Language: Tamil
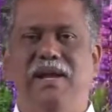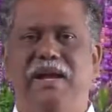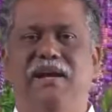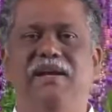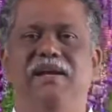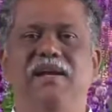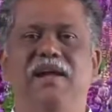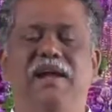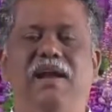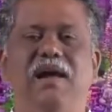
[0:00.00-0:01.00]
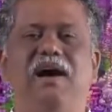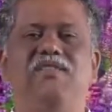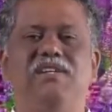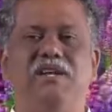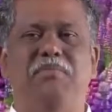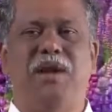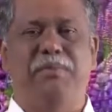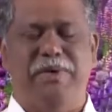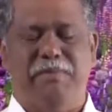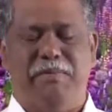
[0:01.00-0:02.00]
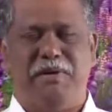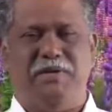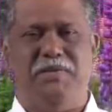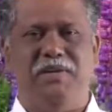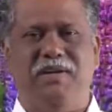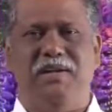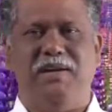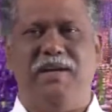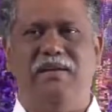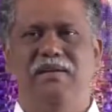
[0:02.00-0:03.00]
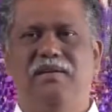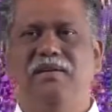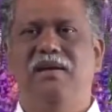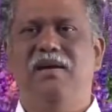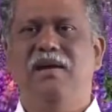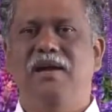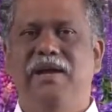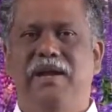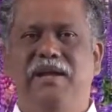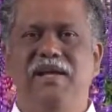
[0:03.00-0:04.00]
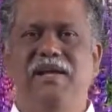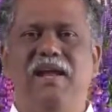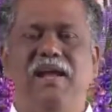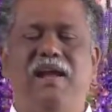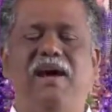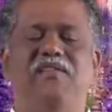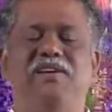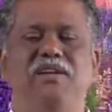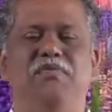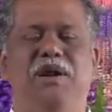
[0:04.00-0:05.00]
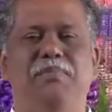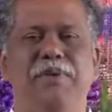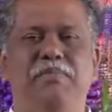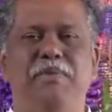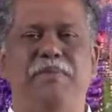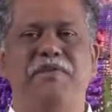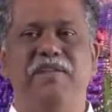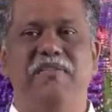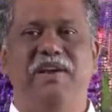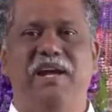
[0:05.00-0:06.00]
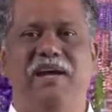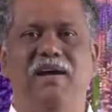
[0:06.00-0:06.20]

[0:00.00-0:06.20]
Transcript: எனக்கு இருக்கிற எல்லாவற்றிலும் நான் பெருமைப்பட்டுக் கொண்டிருக்கிறேன் எனக்கு இருக்கிற எல்லாவற்றிலும் நான் பெருமைப்படுவதை விட